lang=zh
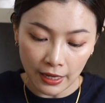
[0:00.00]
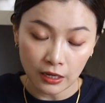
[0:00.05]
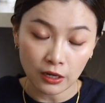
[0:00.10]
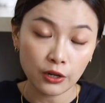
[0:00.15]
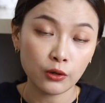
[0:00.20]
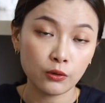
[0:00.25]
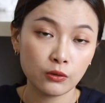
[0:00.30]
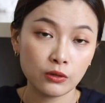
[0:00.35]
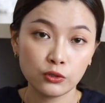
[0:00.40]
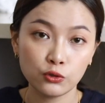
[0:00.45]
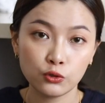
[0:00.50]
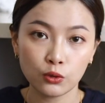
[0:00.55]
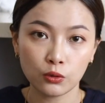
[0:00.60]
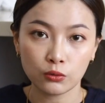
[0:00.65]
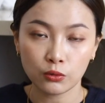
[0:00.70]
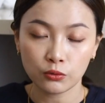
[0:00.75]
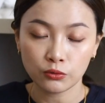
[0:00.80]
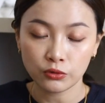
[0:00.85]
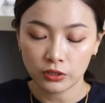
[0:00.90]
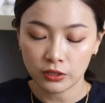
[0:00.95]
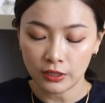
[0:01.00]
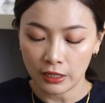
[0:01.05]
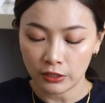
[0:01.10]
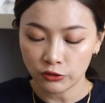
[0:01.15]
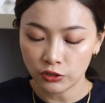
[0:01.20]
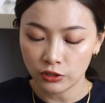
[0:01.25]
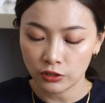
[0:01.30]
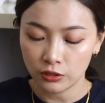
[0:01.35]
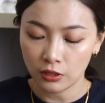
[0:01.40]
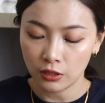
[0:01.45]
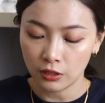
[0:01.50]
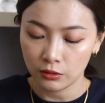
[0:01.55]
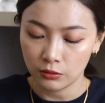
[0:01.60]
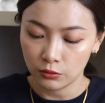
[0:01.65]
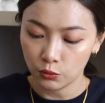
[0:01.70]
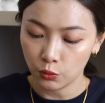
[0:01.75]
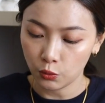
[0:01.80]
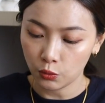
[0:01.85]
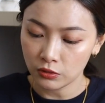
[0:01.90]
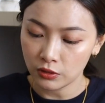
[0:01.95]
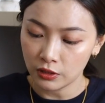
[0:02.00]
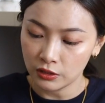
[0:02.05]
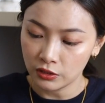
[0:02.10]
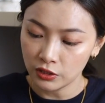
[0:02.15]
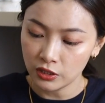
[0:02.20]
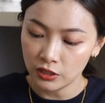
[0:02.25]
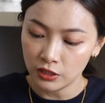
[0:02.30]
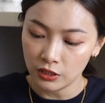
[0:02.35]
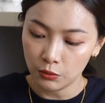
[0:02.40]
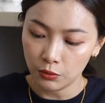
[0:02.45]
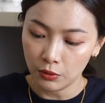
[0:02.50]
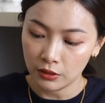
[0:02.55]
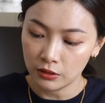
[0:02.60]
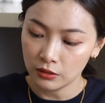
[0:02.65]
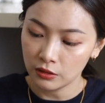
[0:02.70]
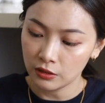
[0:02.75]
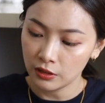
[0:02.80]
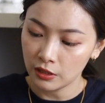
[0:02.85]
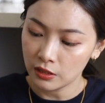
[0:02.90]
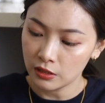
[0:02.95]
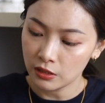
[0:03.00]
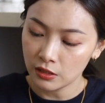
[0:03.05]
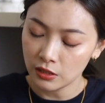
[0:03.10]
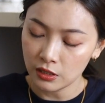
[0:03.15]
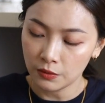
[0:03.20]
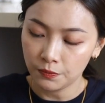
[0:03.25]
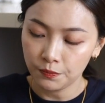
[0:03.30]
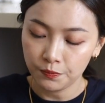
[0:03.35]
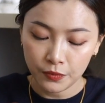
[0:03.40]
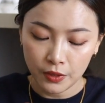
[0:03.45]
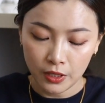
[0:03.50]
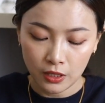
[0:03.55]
和六一九都是当时很多人喜欢的颜色。